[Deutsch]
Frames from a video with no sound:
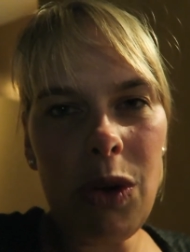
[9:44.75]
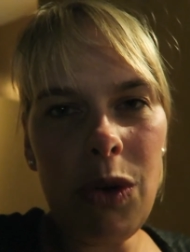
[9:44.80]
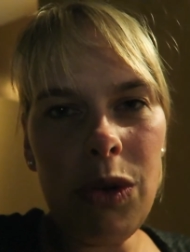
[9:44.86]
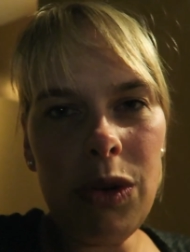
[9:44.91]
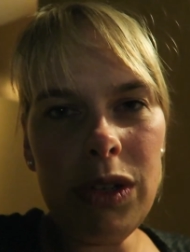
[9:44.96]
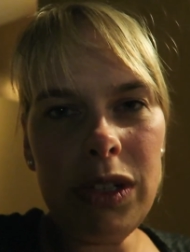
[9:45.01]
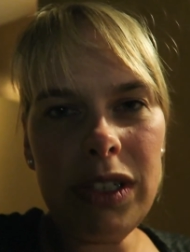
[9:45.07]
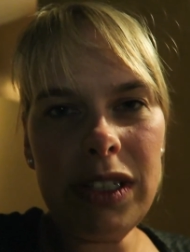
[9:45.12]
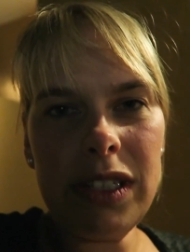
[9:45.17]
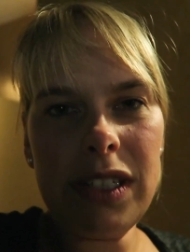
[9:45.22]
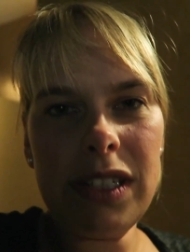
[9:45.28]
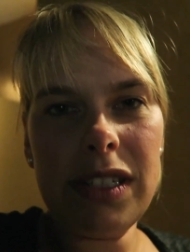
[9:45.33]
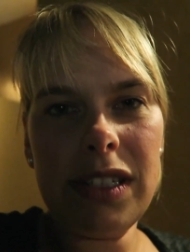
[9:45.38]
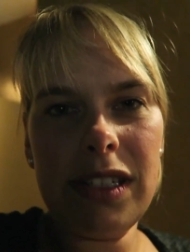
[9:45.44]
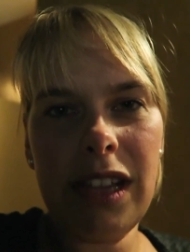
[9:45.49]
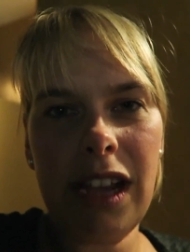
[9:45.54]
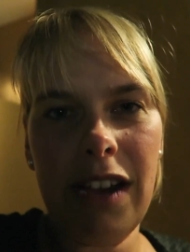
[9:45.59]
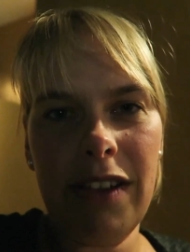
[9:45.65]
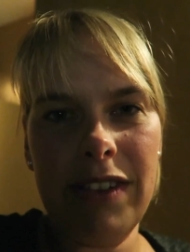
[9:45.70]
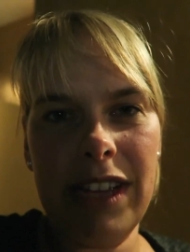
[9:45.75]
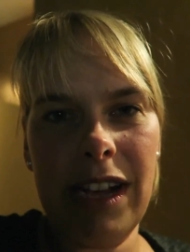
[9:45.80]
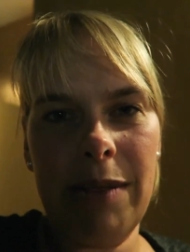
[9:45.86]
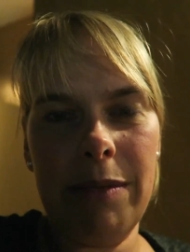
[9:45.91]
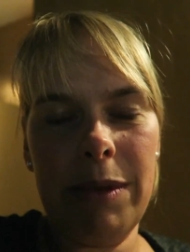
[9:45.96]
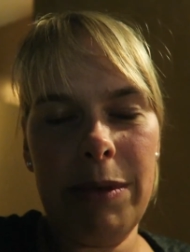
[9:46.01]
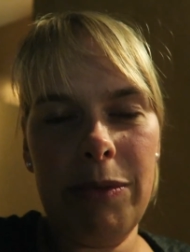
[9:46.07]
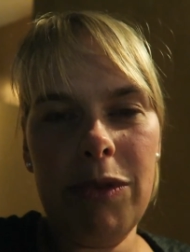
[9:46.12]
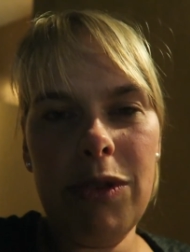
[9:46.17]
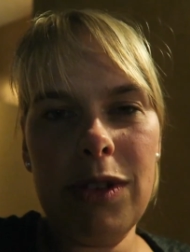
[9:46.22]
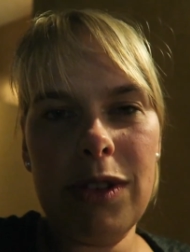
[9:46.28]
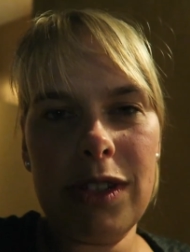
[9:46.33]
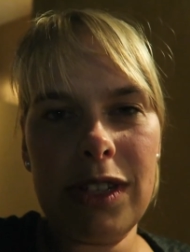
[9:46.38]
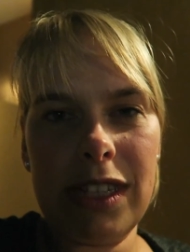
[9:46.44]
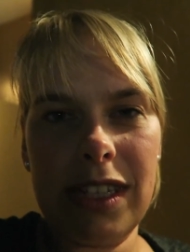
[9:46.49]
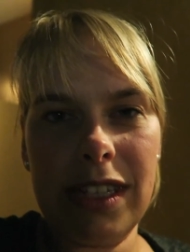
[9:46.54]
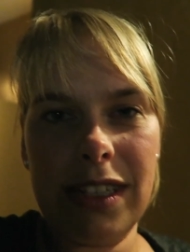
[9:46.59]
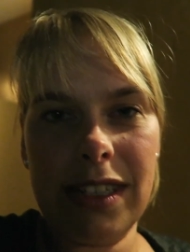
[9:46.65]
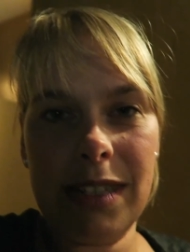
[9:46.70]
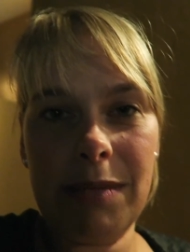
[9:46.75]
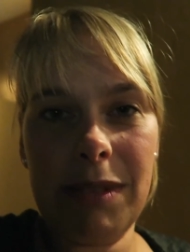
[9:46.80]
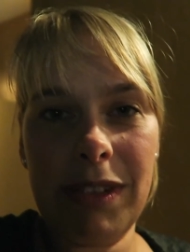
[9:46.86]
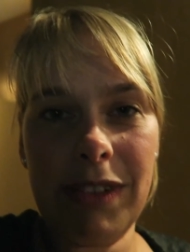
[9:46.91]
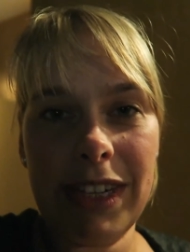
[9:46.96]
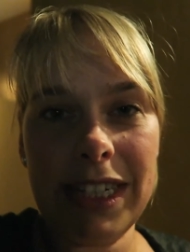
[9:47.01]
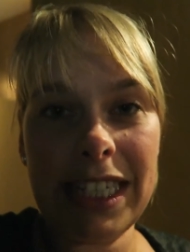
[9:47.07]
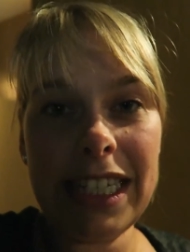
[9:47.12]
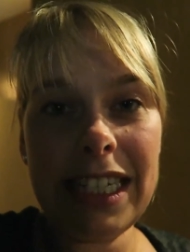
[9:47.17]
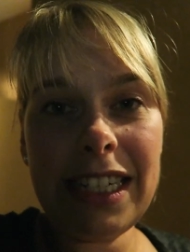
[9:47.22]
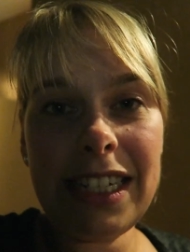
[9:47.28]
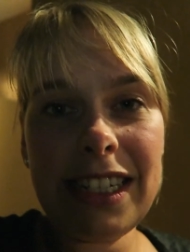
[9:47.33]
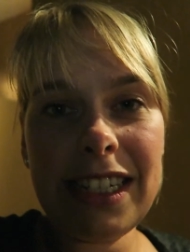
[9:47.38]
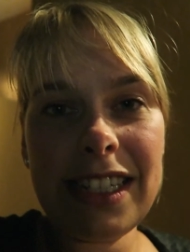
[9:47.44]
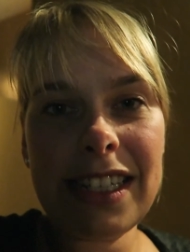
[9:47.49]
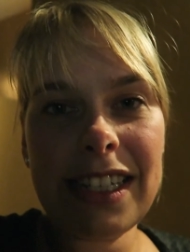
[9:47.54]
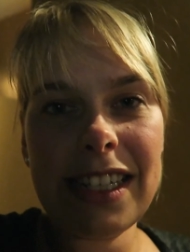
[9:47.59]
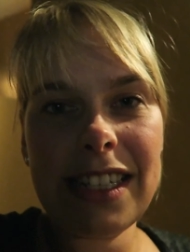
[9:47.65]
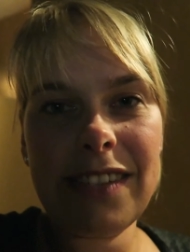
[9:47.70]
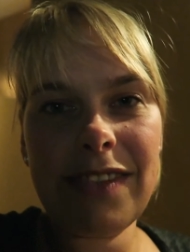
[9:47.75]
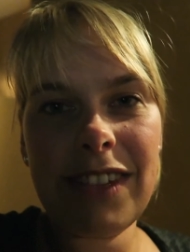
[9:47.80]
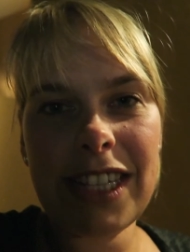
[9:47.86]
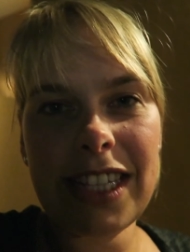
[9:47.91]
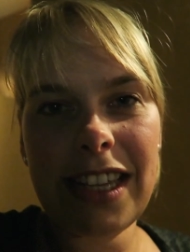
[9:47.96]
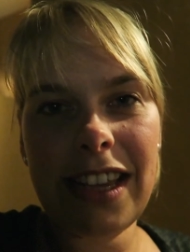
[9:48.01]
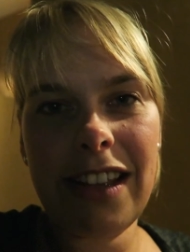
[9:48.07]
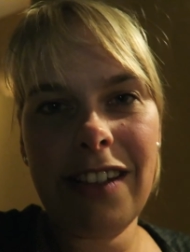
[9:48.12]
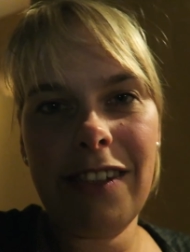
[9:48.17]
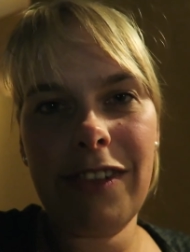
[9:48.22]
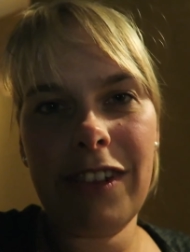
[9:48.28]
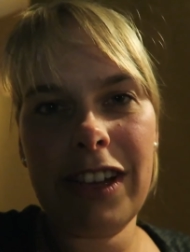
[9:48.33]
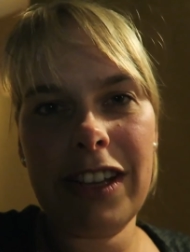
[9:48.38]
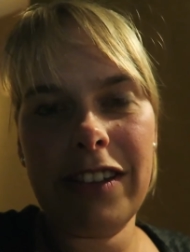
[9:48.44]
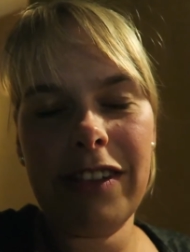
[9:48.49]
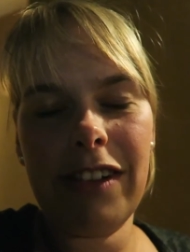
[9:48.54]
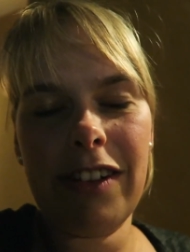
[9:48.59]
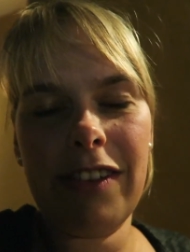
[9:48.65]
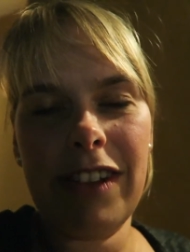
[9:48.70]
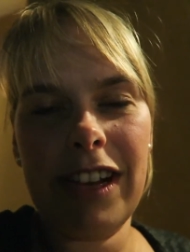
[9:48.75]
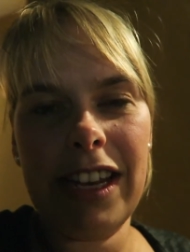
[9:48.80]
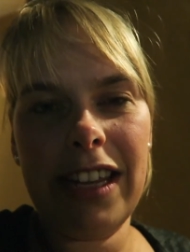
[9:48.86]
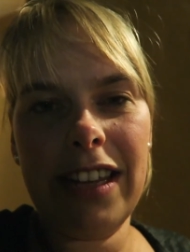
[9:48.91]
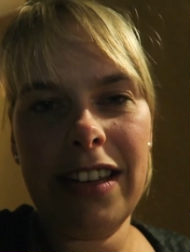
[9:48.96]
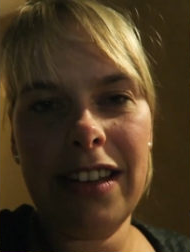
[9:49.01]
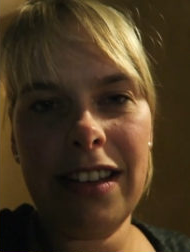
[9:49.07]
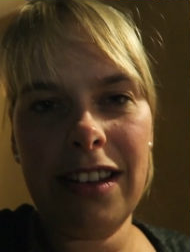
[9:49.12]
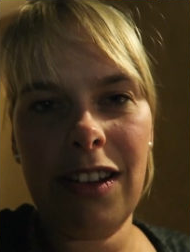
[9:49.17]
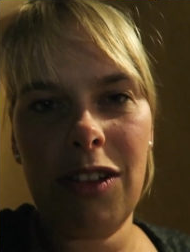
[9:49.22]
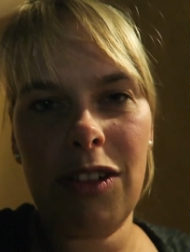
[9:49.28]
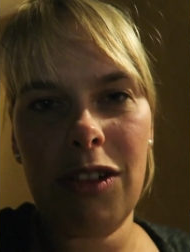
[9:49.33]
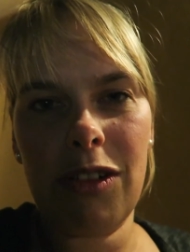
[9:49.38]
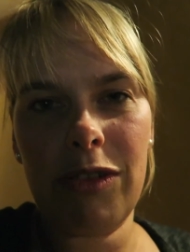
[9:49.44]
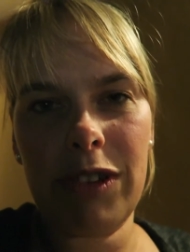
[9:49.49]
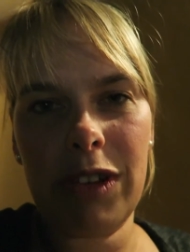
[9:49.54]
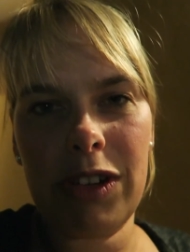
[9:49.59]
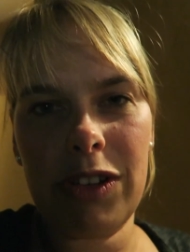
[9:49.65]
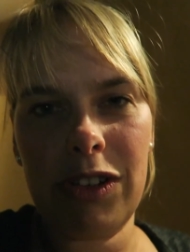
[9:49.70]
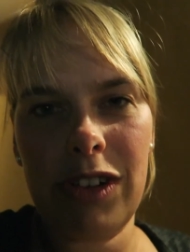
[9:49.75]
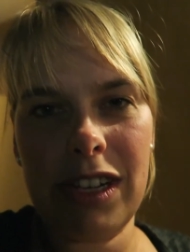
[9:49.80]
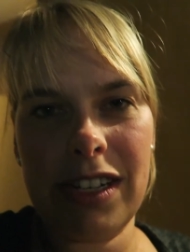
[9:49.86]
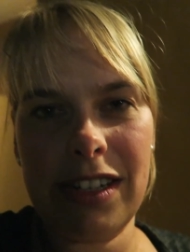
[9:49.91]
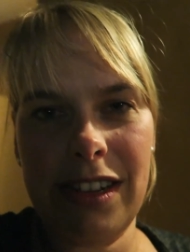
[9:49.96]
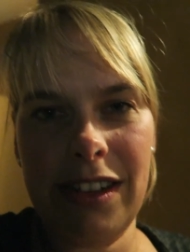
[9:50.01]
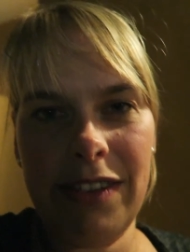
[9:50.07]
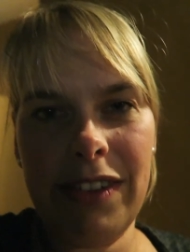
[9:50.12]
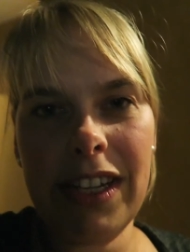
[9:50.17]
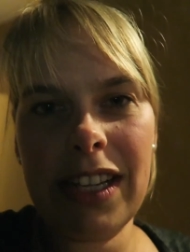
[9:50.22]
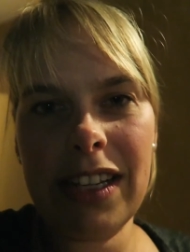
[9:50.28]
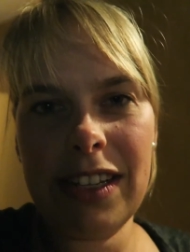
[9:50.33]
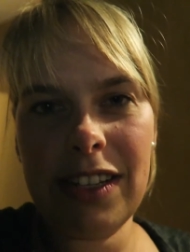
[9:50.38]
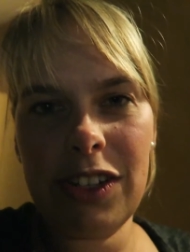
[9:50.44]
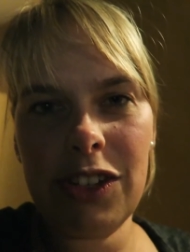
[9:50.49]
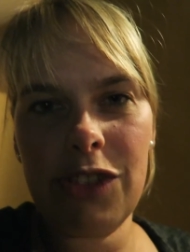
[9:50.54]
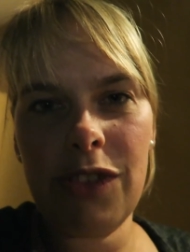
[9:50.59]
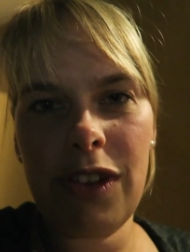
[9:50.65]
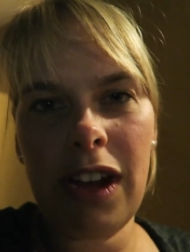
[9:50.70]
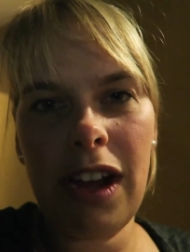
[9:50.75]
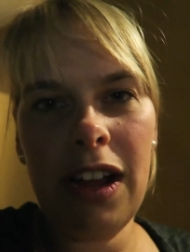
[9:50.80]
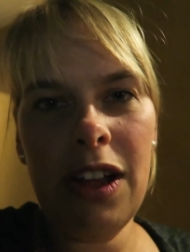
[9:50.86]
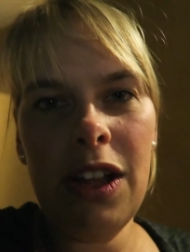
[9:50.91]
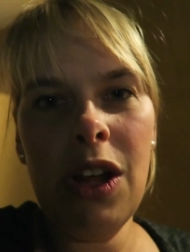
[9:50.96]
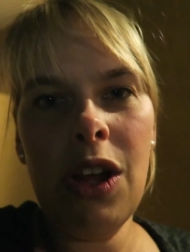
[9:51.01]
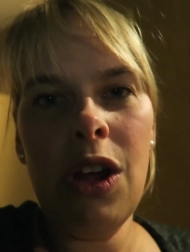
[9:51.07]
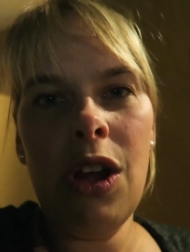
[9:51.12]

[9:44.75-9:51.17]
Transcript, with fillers: Und ja, wir haben im Flugzeug ziemlich weit hinten gesessen, was sehr hilfreich war, weil hinten auch auf der Toilette der Wickeltisch war.